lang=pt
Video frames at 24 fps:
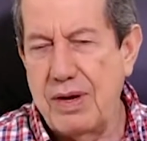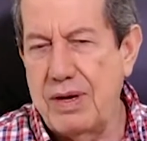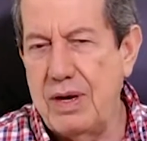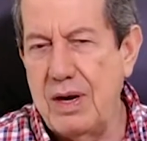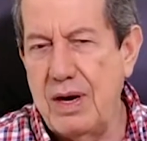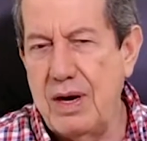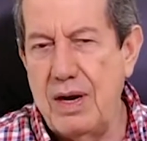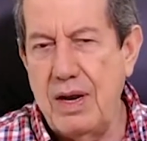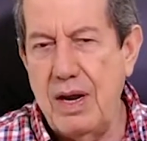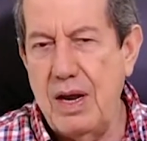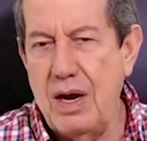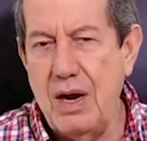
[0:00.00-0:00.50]

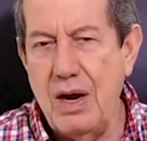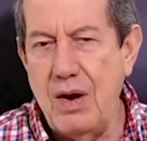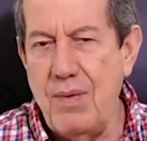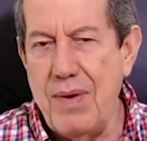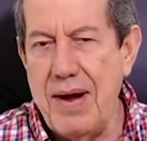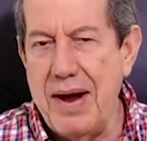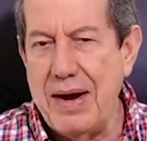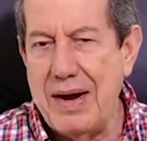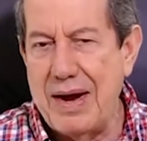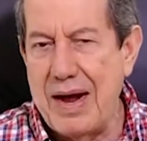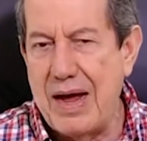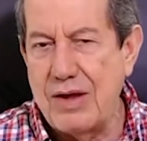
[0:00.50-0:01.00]
Aquilo ali é
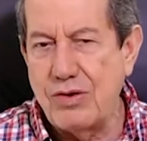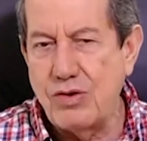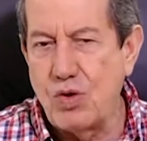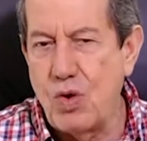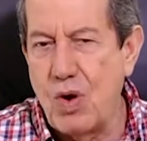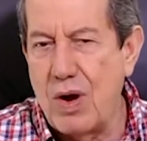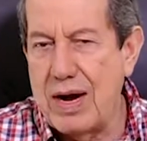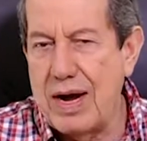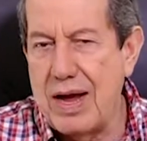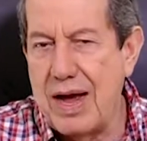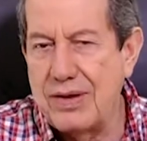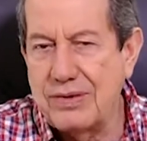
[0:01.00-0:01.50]
uma
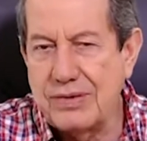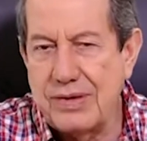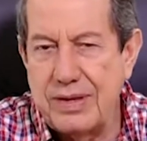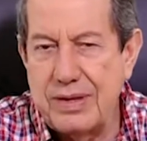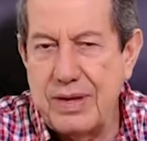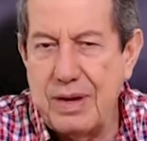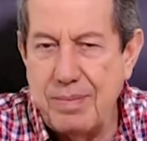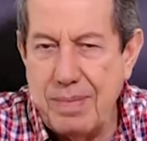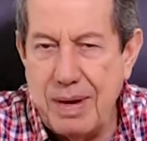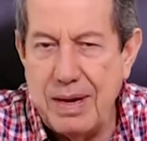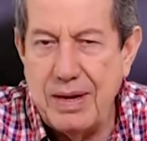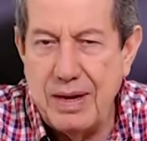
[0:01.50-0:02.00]
casca ou a casca
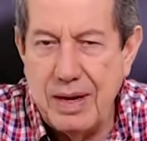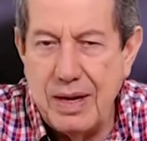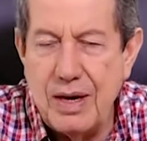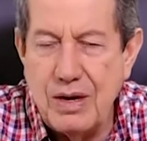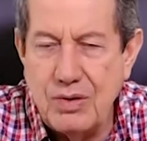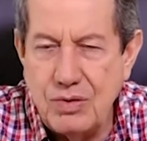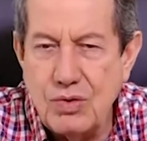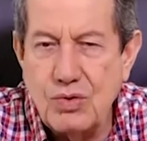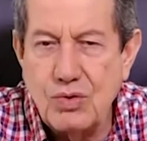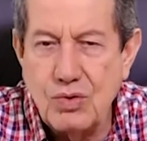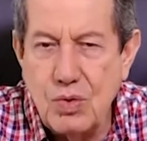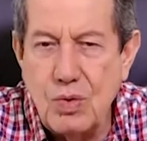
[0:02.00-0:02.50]
da
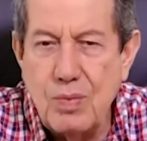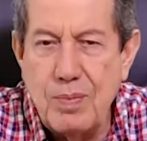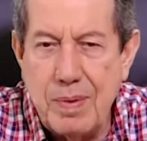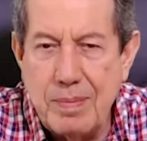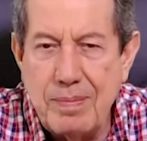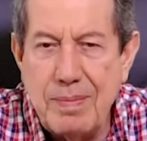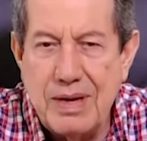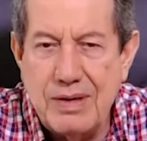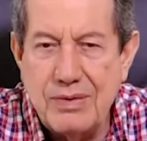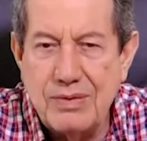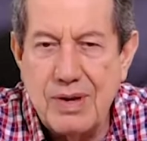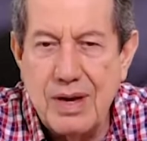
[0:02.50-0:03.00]
banana, desculpa,
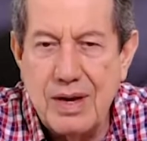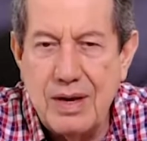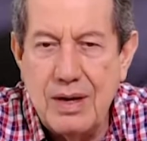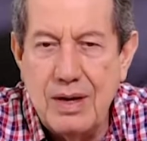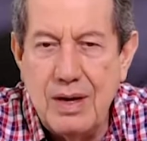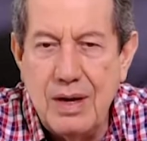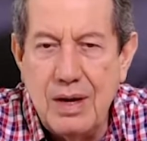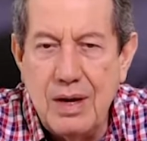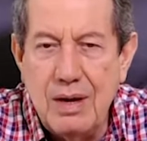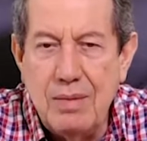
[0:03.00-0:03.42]
mas é.